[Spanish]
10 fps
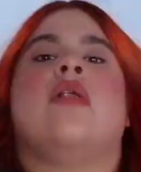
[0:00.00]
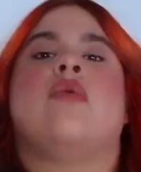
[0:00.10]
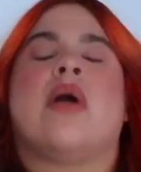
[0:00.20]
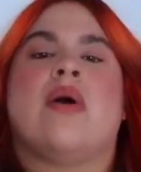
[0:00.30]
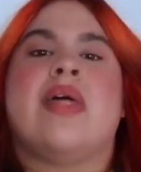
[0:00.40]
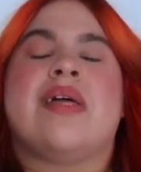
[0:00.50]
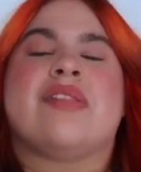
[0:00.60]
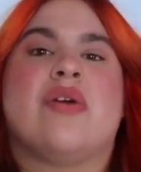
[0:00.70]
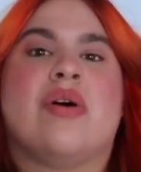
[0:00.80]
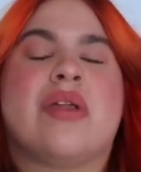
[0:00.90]
Luego de
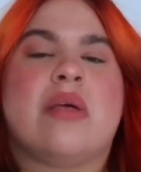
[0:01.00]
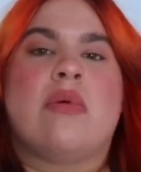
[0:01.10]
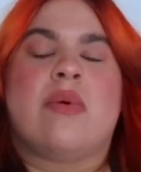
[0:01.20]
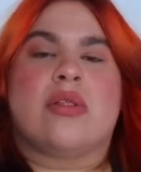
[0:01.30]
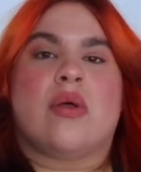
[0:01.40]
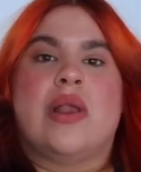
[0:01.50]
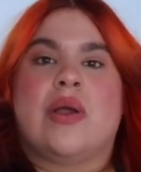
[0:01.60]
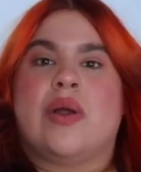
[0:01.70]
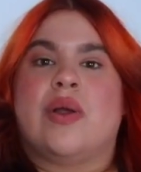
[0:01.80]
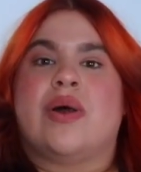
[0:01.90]
yo remover todo el
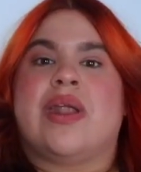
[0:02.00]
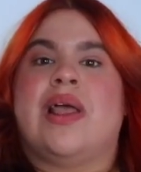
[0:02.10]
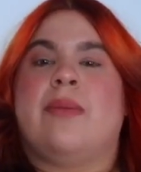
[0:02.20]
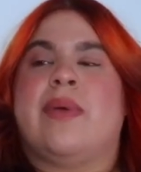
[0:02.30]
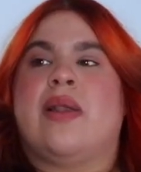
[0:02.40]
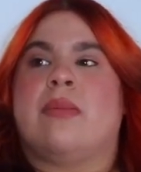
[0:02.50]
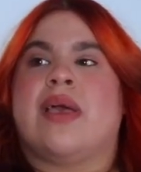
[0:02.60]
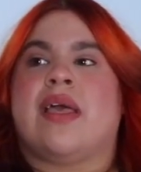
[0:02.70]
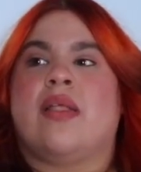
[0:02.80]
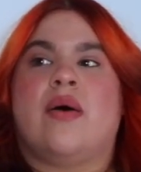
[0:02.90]
color, el pelo
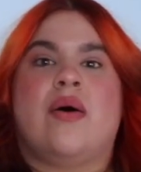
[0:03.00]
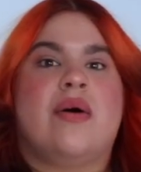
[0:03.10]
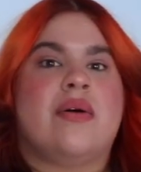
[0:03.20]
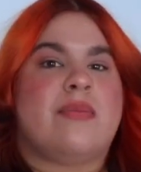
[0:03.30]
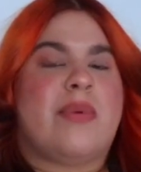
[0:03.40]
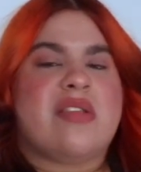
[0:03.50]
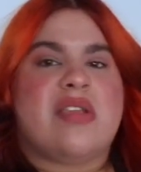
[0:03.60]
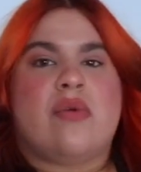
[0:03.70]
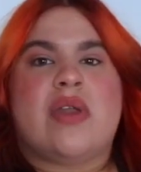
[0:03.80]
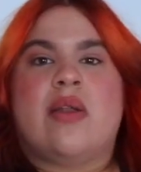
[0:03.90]
me quedó,
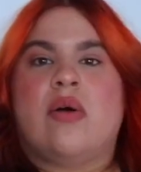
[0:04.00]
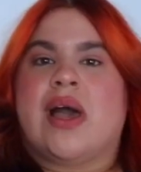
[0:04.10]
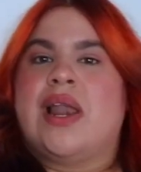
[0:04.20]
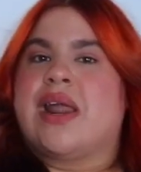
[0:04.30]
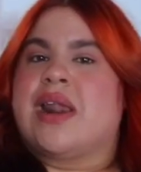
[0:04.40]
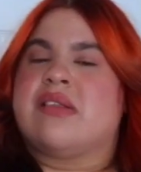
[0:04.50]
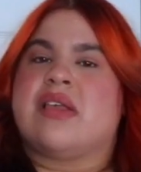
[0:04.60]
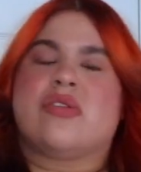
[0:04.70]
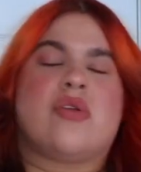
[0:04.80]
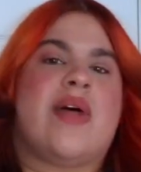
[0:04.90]
parecía una loca, las
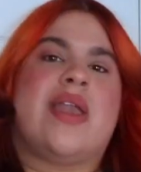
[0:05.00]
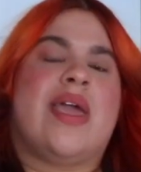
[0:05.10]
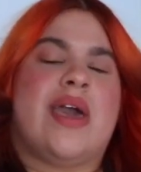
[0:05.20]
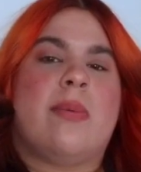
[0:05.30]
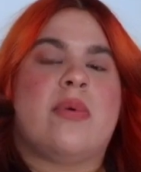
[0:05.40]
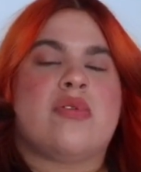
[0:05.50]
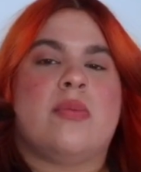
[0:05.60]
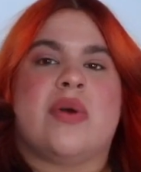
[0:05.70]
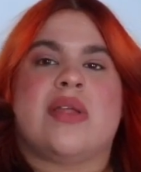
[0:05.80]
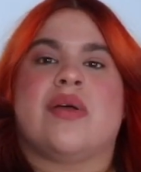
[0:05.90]
raíces todas negras por
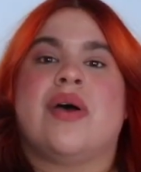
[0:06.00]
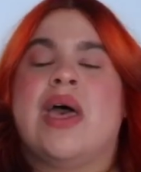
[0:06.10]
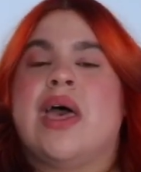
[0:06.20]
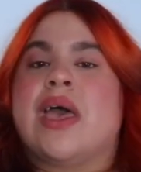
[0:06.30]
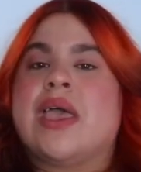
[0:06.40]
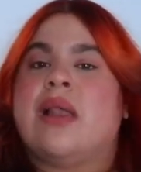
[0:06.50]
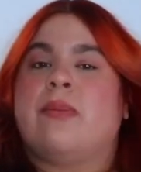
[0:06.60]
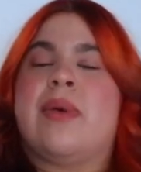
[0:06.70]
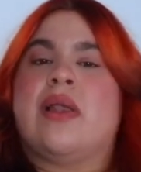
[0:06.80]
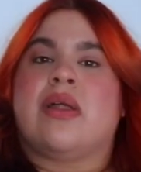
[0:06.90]
supuesto y el
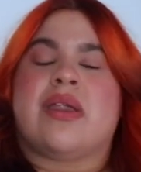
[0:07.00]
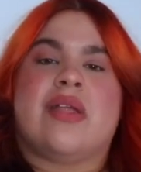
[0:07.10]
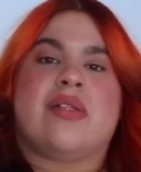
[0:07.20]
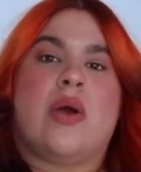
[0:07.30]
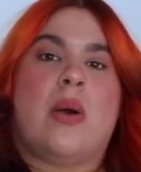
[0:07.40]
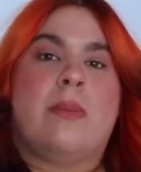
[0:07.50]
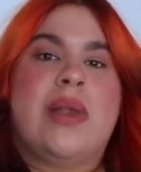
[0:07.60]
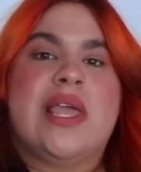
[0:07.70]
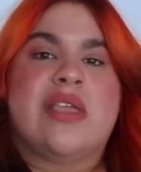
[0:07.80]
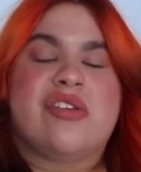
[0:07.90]
pelo el resto
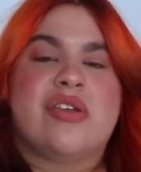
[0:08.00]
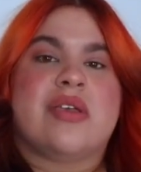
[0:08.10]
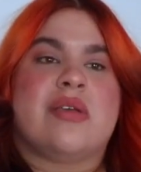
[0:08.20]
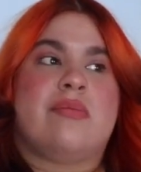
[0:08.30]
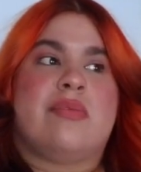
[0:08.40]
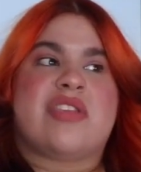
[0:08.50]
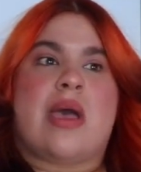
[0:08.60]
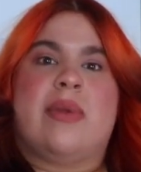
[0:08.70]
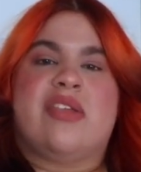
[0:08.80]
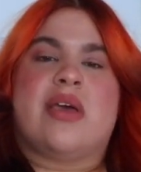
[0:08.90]
bleach se
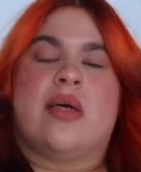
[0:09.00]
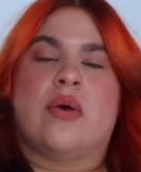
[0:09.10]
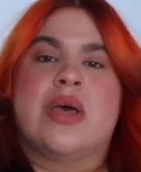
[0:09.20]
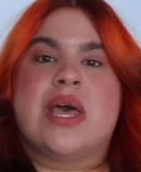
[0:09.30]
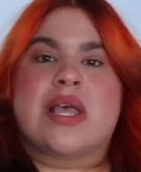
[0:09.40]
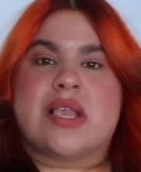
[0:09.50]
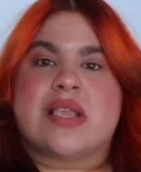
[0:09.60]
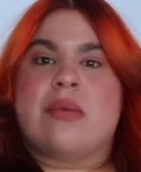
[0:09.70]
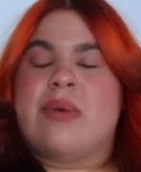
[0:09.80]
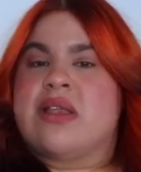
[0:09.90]
ha blichado. Sí
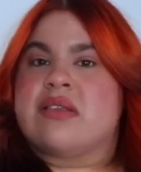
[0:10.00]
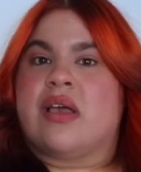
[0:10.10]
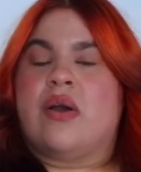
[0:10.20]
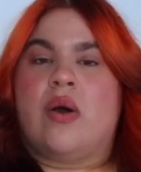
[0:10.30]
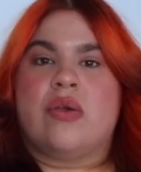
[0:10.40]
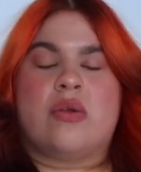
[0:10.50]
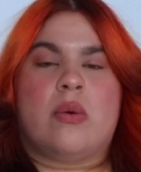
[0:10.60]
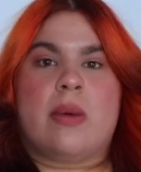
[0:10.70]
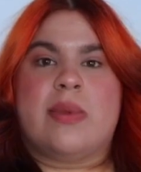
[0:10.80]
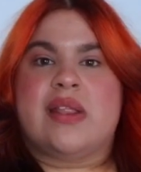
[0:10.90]
se me resecó, yo no
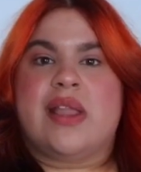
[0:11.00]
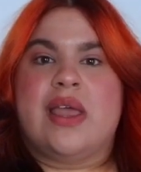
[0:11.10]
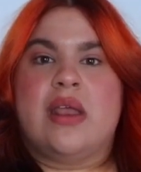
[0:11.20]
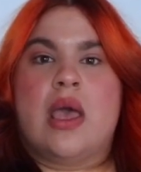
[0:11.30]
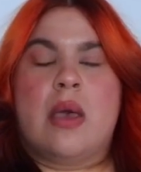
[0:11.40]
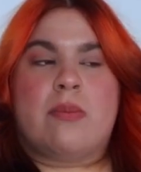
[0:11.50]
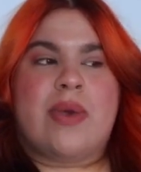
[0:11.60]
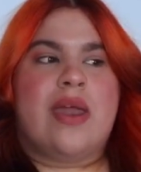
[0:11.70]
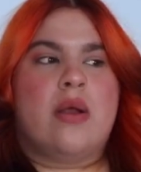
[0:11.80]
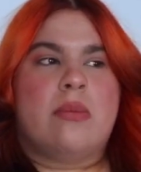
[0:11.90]
voy a mentir,
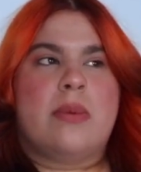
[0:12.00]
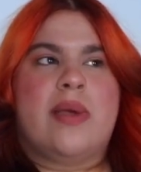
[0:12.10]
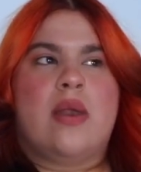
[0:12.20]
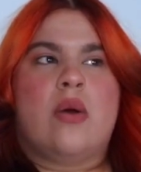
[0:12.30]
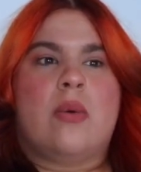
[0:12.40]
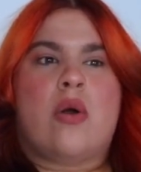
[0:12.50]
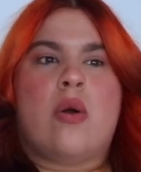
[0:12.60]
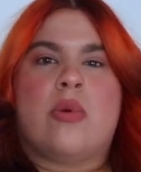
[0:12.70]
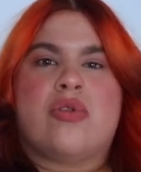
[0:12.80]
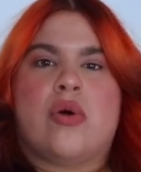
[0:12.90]
pero mi pelo,
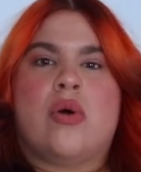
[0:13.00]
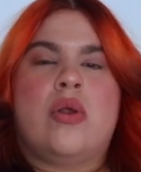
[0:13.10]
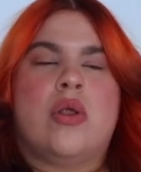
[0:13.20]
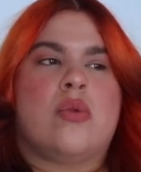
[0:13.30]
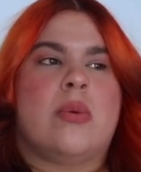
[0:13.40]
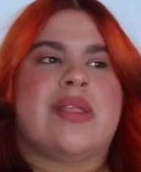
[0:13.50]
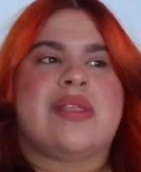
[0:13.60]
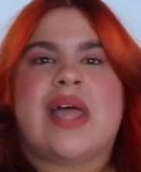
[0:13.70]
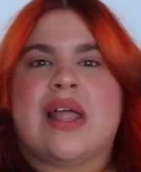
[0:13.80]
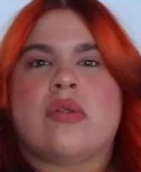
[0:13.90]
como yo lo tuve
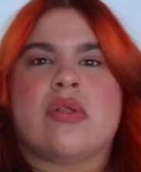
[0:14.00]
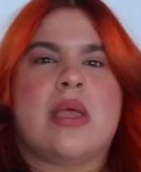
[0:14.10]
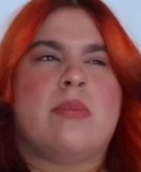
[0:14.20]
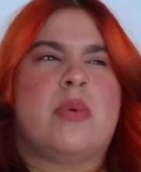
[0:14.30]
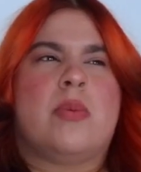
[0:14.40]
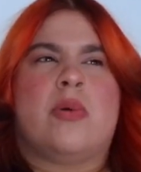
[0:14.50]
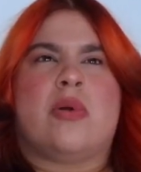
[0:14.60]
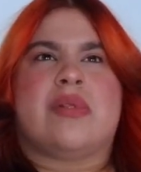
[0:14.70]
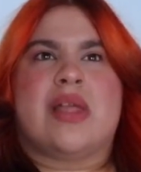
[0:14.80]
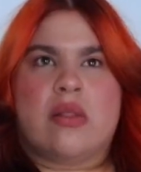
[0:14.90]
tanto tiempo,
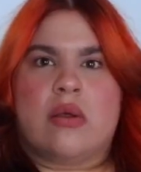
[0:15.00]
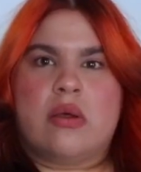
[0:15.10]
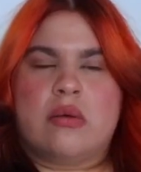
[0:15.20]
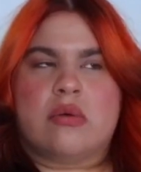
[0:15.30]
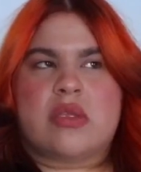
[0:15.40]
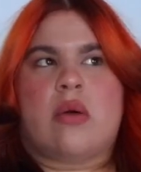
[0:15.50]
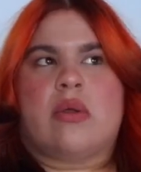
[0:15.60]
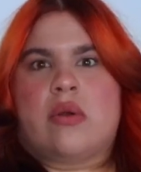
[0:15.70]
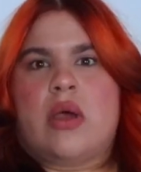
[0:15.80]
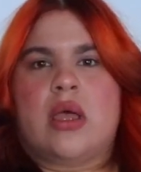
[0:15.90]
por tantos, o sea,
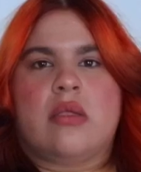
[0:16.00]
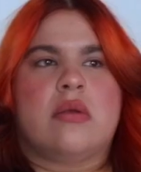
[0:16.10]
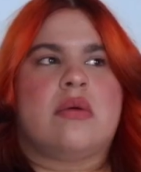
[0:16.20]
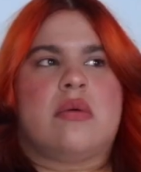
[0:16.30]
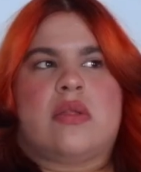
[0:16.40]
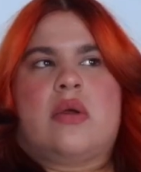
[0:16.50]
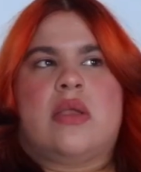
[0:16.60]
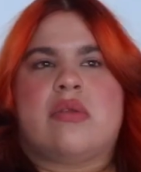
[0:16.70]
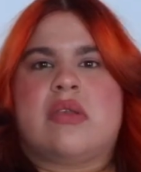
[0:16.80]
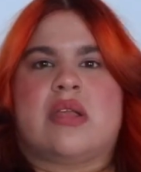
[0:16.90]
cuatro años, cuatro
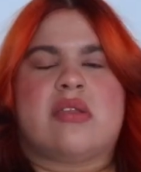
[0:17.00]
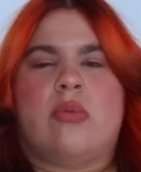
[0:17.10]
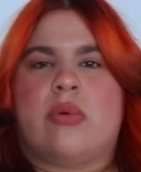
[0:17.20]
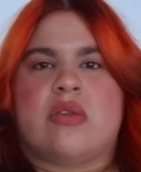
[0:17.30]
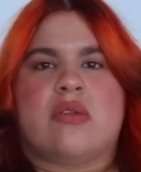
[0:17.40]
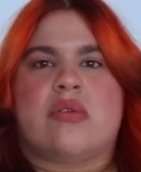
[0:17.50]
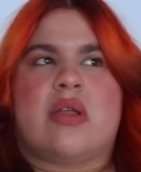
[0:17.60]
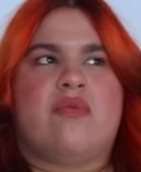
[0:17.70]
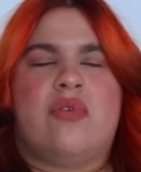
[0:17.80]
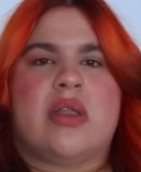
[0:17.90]
años sin hacer un proceso
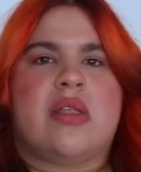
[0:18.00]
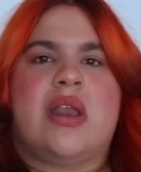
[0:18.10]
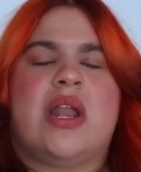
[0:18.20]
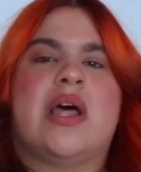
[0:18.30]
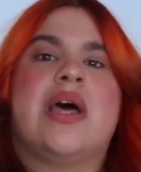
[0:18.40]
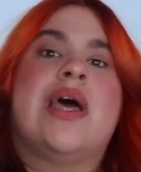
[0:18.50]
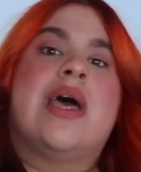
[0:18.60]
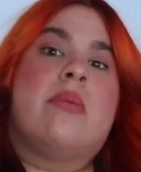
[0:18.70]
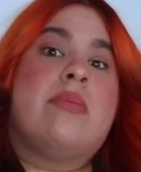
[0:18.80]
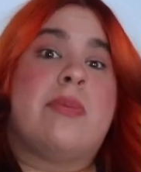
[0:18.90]
tan fuerte ni nada,
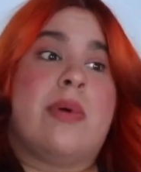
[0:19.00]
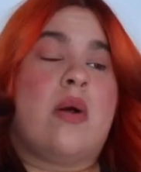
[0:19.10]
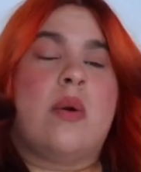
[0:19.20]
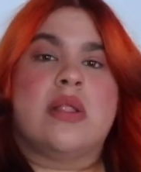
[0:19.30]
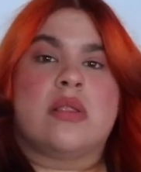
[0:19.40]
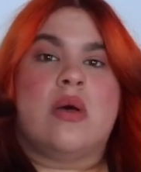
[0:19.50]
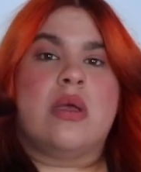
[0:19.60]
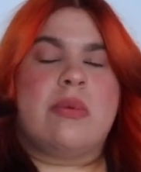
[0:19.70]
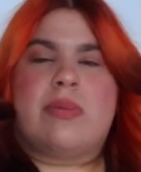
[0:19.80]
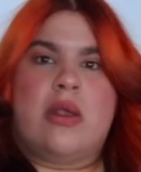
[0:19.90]
mi pelo aguantó
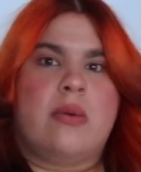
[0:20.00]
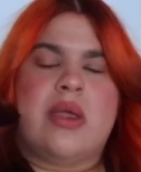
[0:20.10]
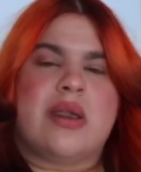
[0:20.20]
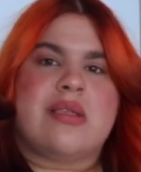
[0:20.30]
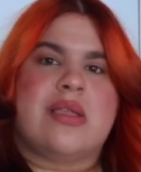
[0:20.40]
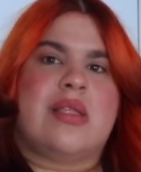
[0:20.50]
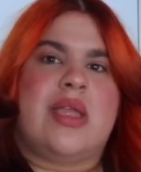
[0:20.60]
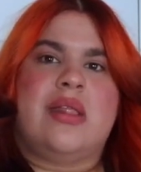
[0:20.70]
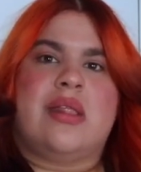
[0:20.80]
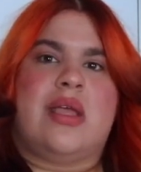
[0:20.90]
y mi pelo es bien
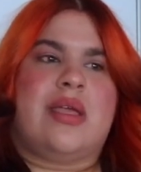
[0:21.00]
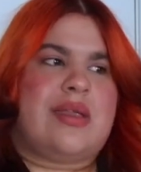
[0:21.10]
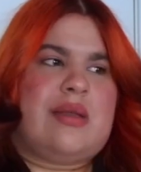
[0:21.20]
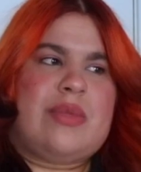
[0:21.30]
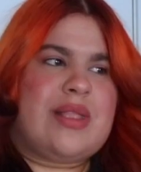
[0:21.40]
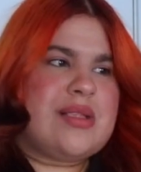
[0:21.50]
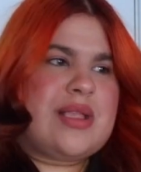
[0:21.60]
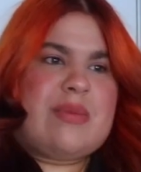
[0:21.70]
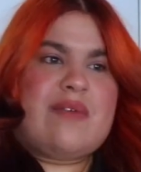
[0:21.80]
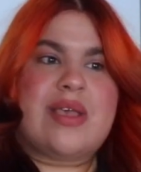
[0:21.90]
resistente y realmente
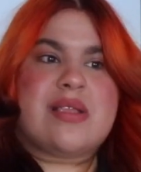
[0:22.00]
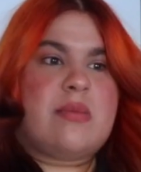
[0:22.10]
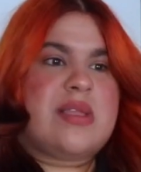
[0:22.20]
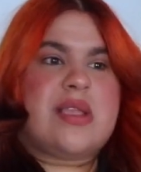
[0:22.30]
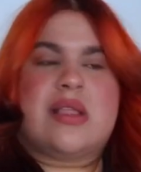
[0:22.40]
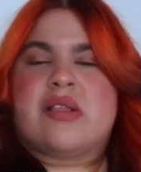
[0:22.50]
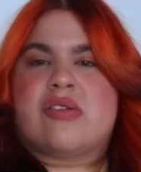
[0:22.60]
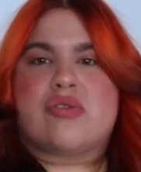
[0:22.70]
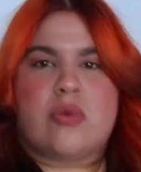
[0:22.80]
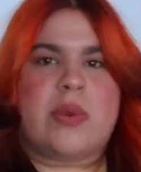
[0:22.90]
se me ve, se me siente
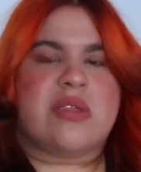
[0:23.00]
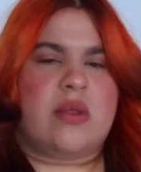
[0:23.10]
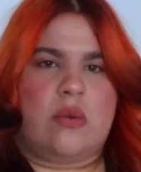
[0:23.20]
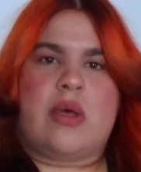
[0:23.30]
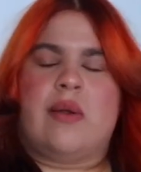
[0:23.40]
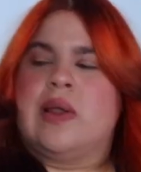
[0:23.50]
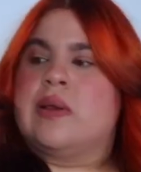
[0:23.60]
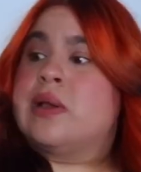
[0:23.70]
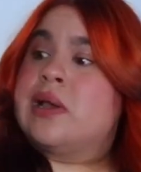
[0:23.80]
súper saludable.